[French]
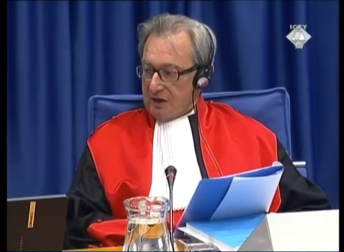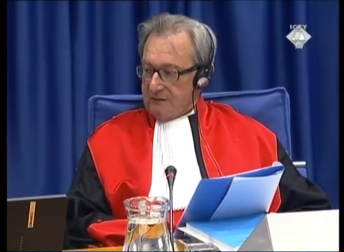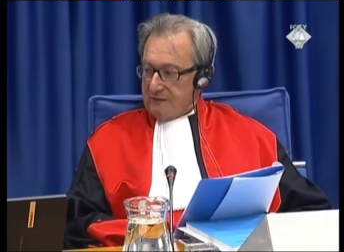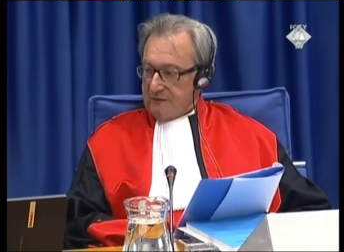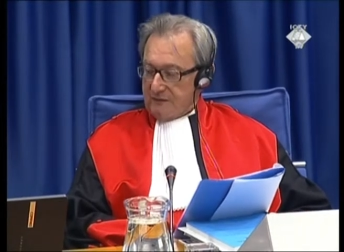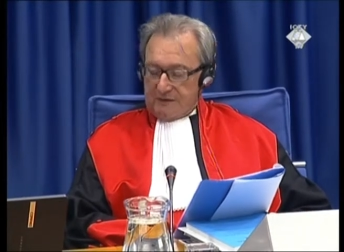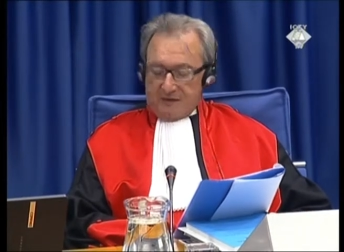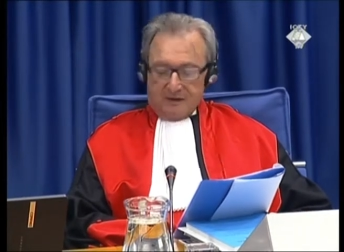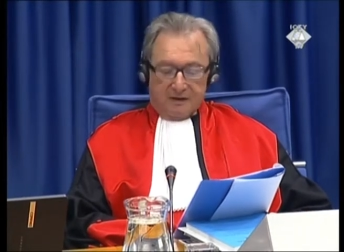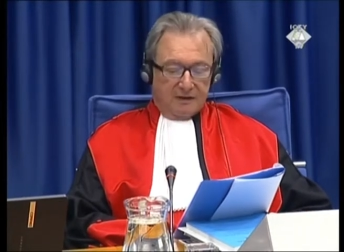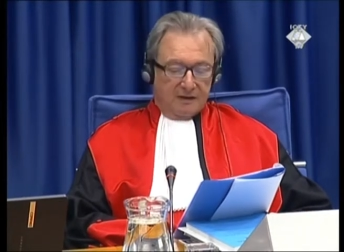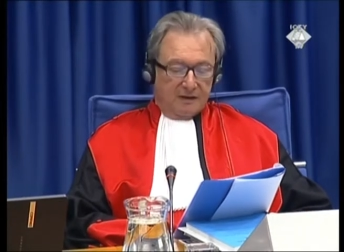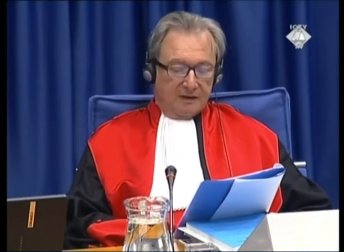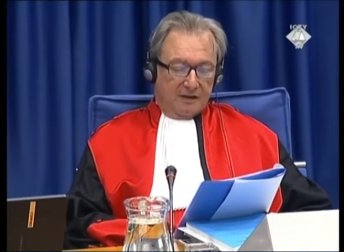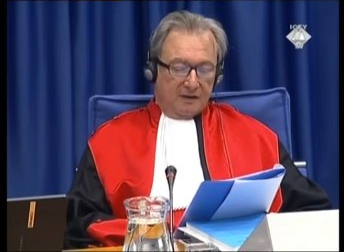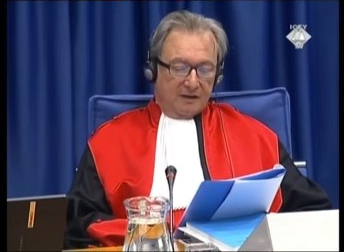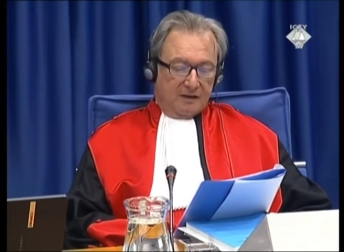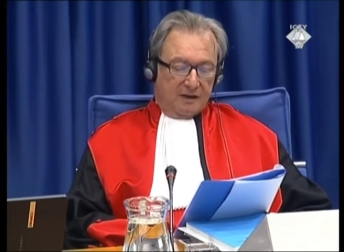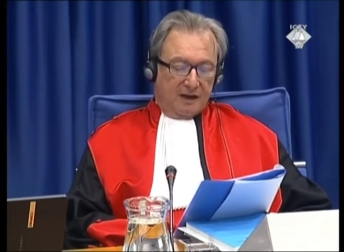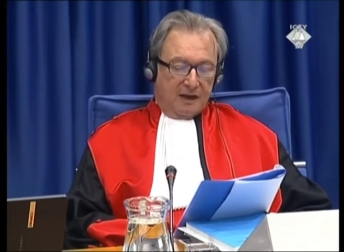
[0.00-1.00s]
euh,
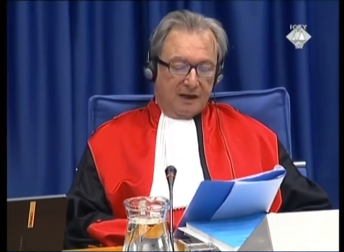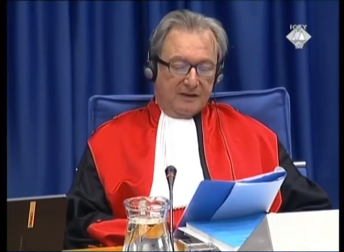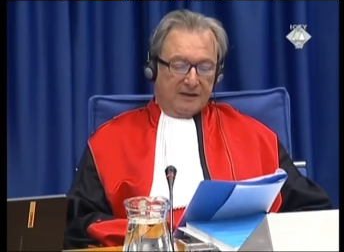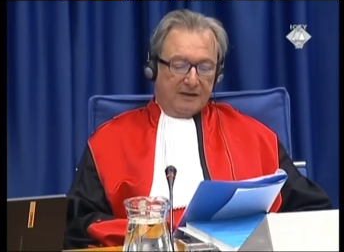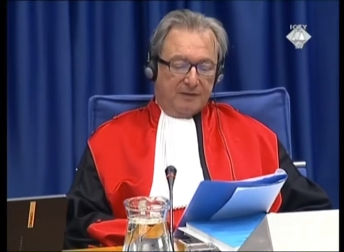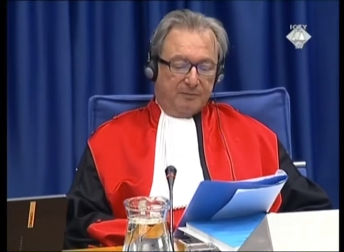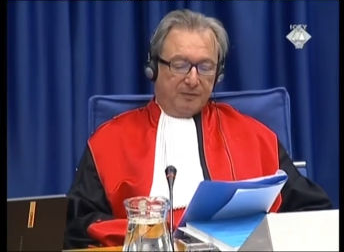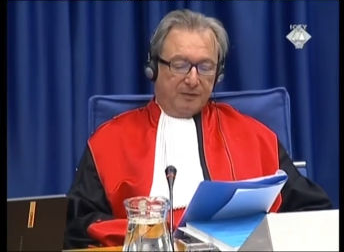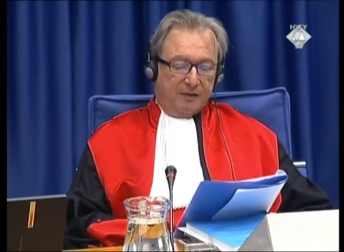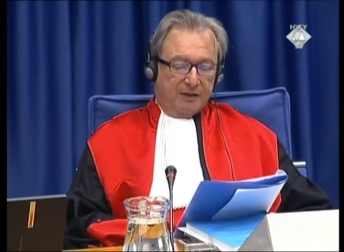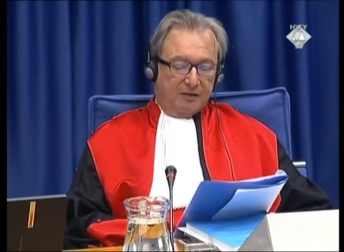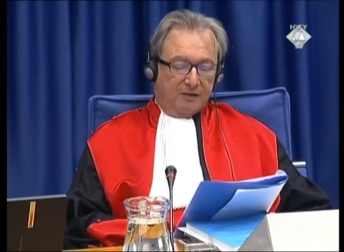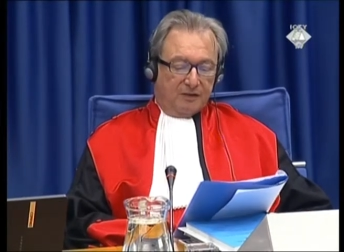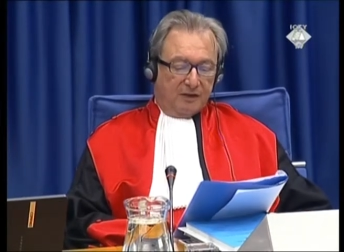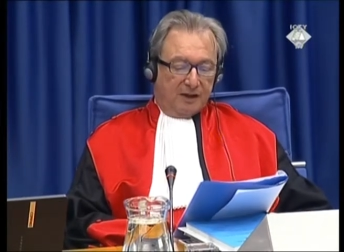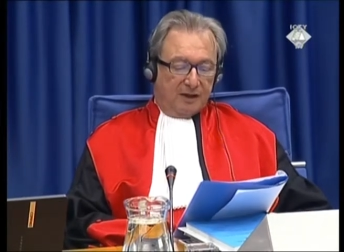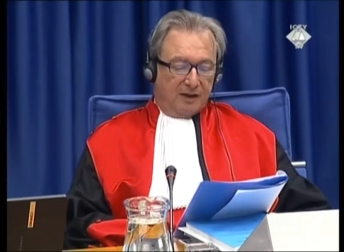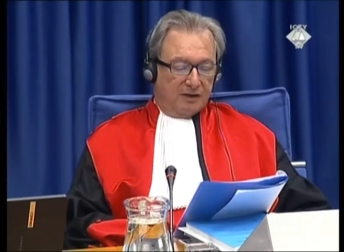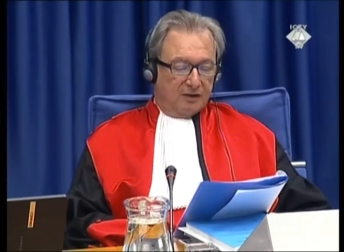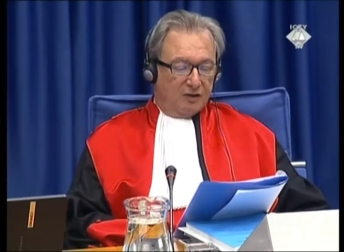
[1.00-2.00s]
dont je suis
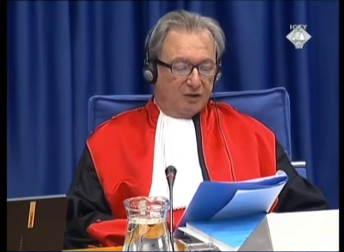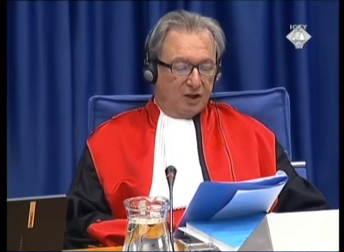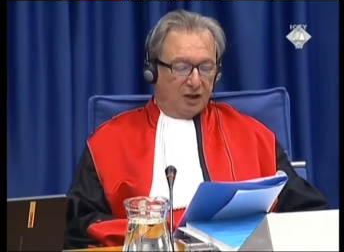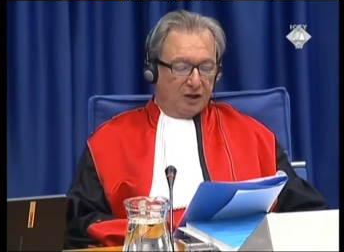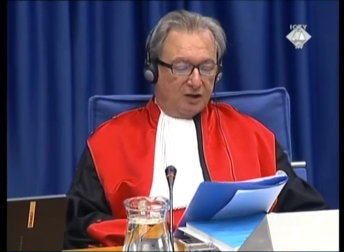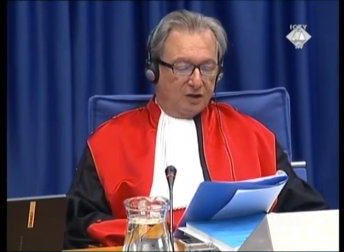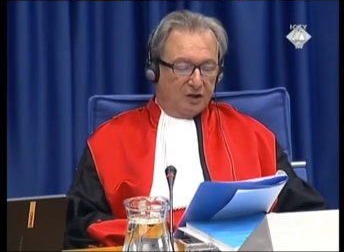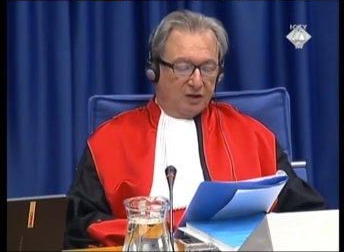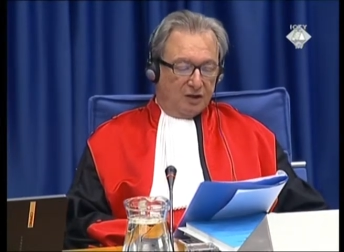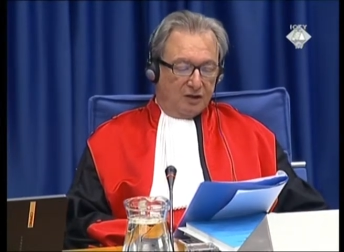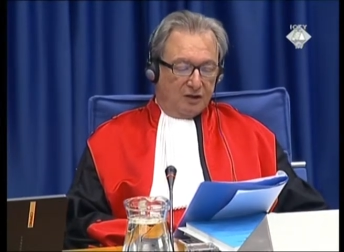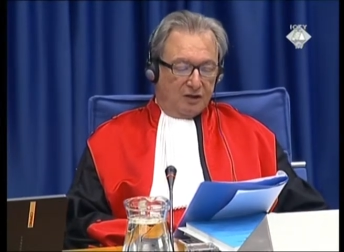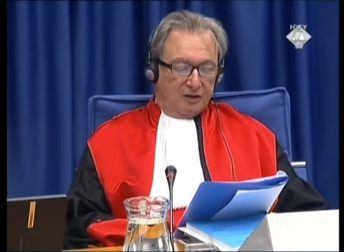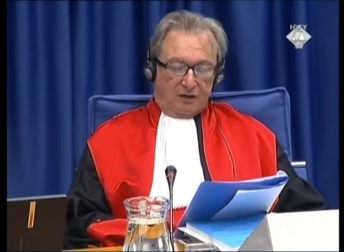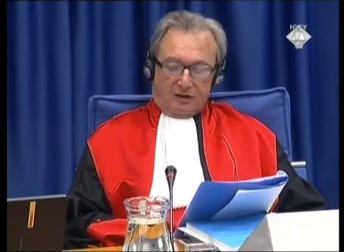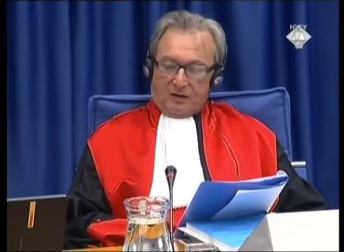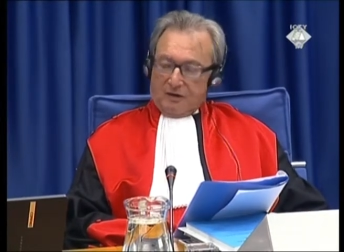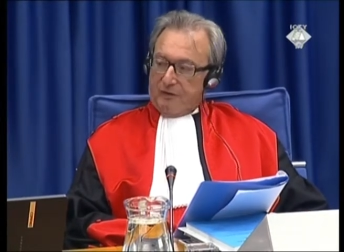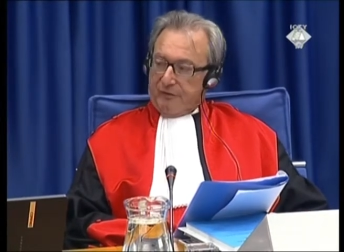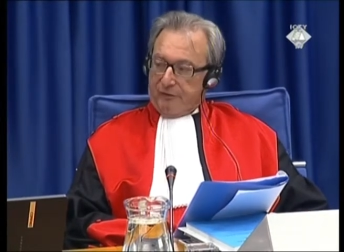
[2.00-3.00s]

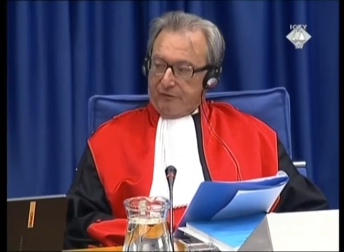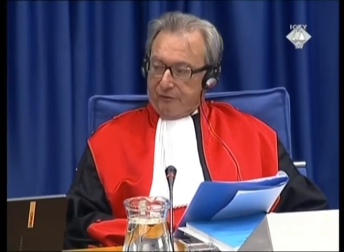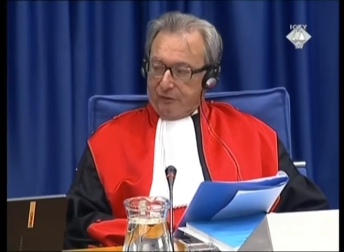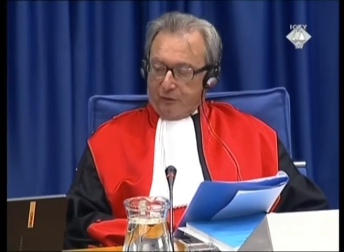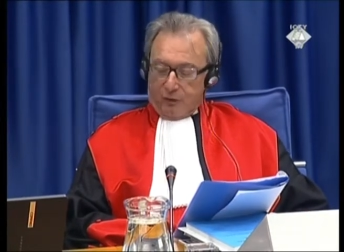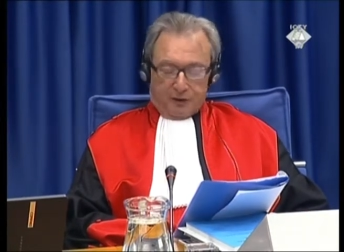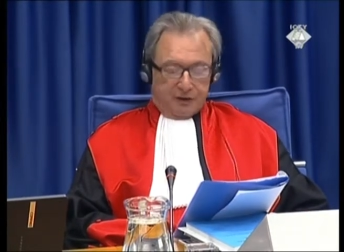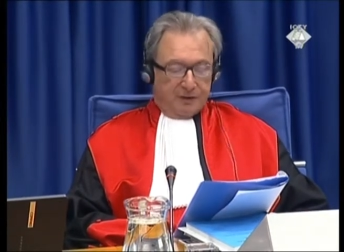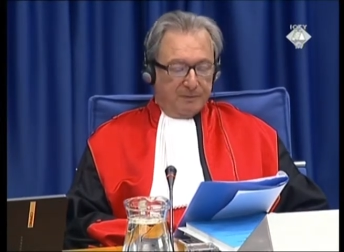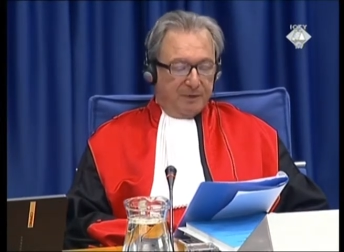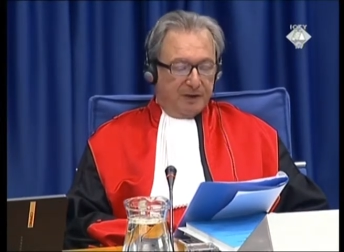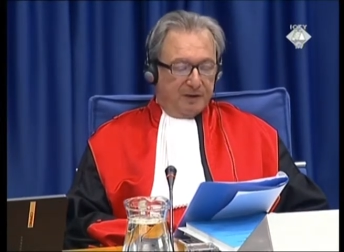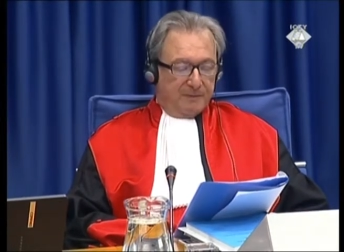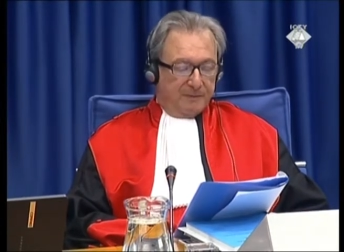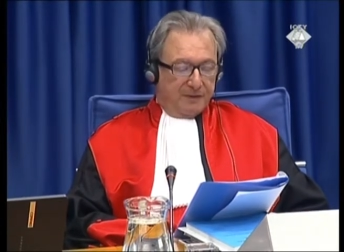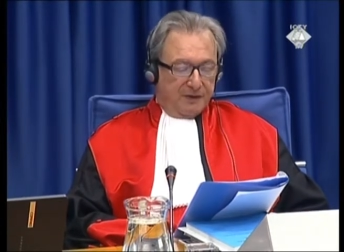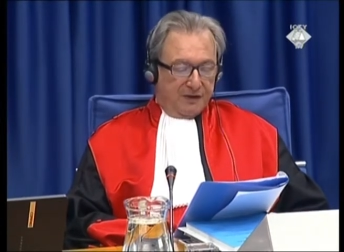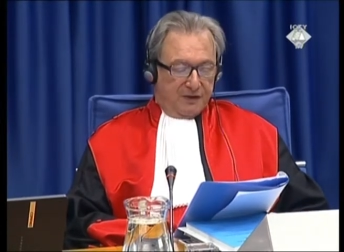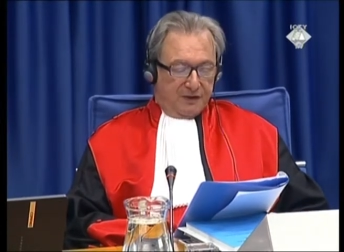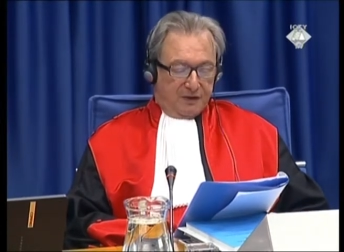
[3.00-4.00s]
euh, le
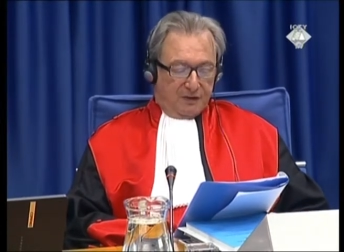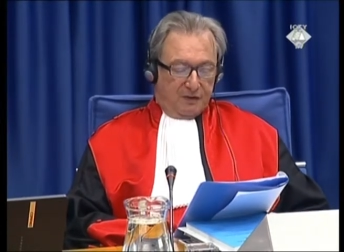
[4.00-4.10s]
président.